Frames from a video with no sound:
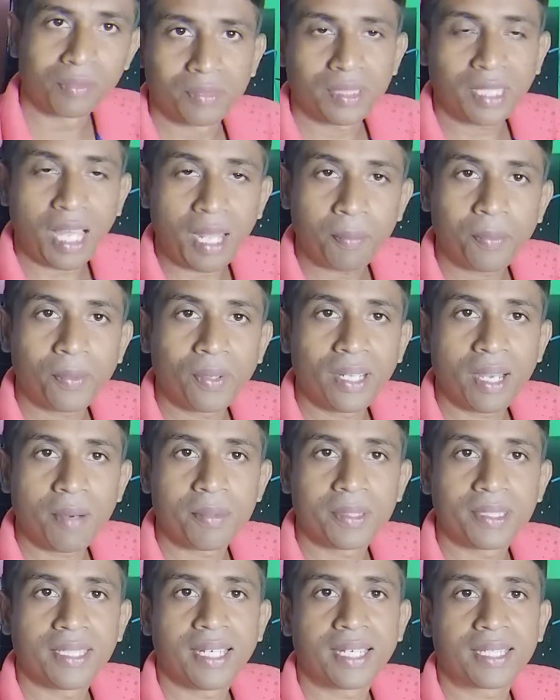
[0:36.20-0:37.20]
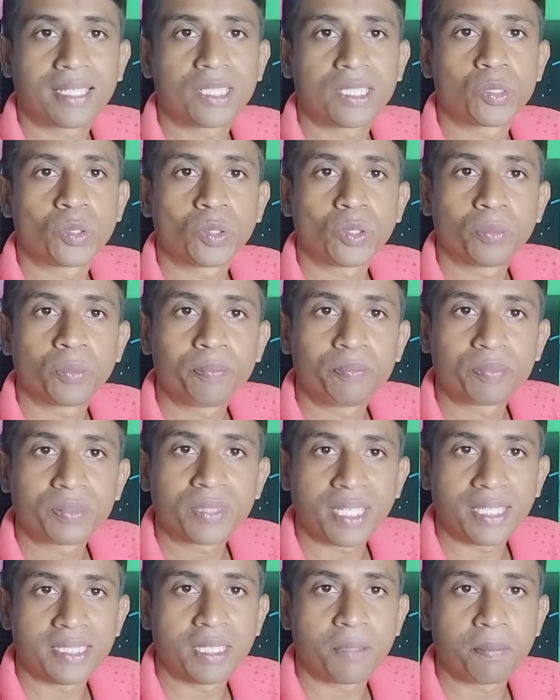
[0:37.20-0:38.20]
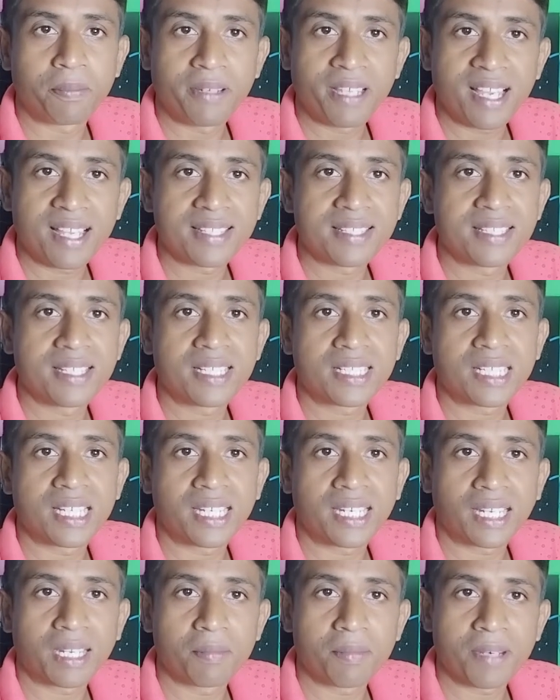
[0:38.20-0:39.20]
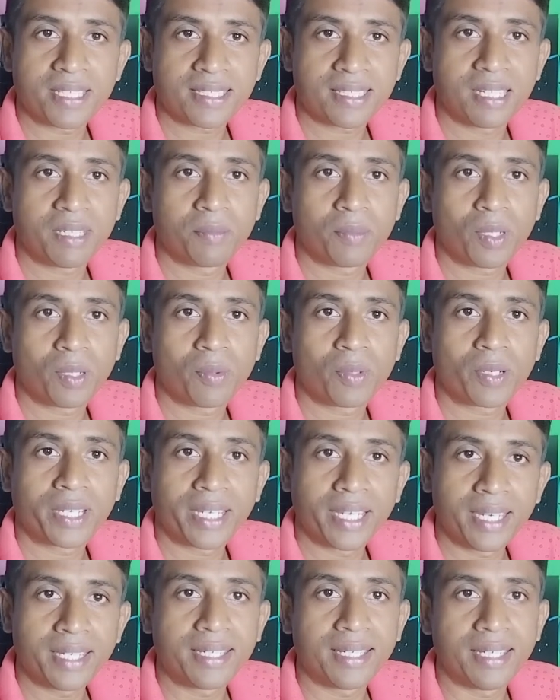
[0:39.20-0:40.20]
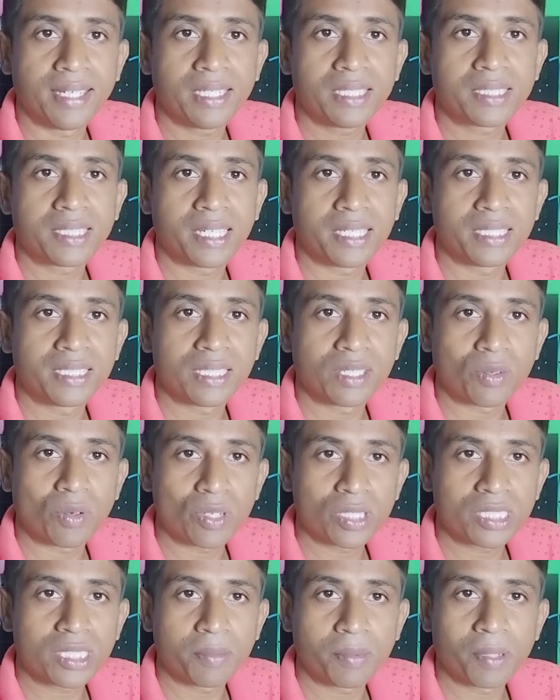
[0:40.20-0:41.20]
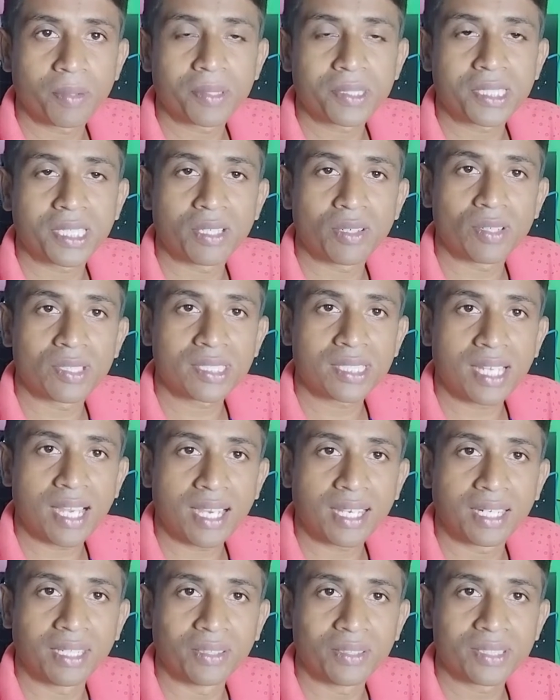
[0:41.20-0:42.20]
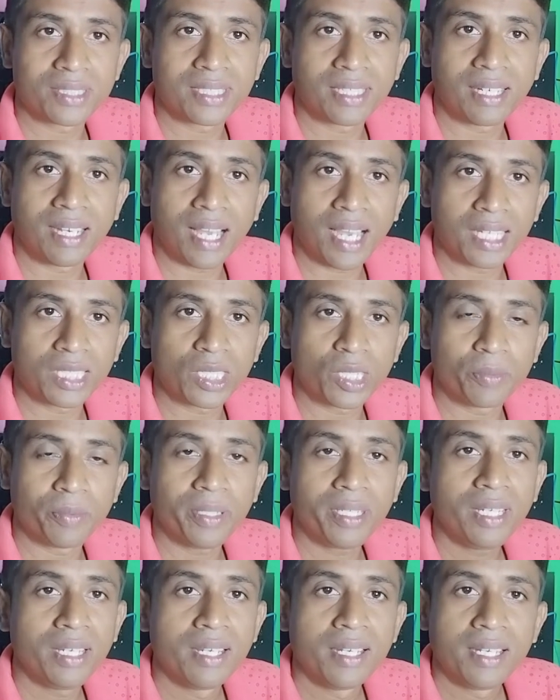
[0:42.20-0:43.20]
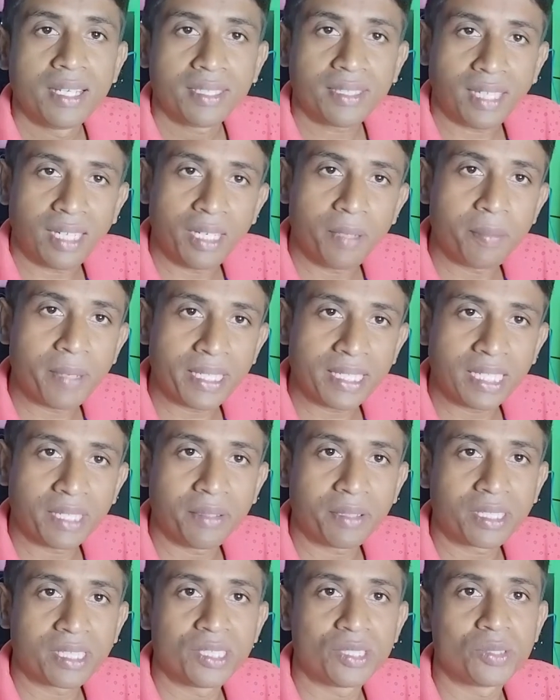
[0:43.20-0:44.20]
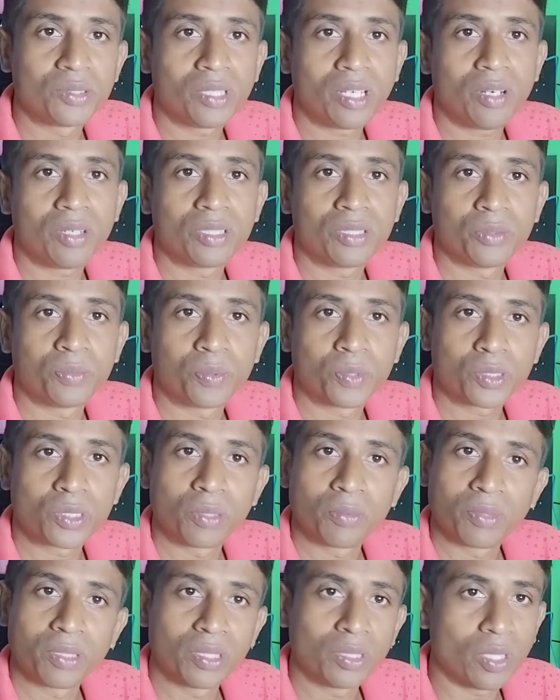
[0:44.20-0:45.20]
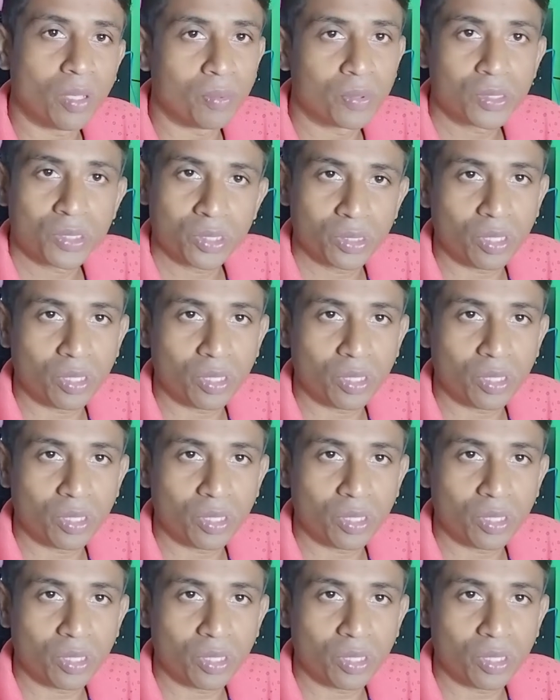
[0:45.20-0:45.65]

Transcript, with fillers: তারপরে আমাদের একটা ছোট সাইজের পেঁয়াজ দিয়ে সেটাকে মাঝখান বরাবর কেটে সেই যে রসটা বেরোবে সেই রসটা আক্রান্ত স্থানে লাগাতে হবে তাহলে ব্যথা কিছুটা উপশম কিন্তু অবশ্যই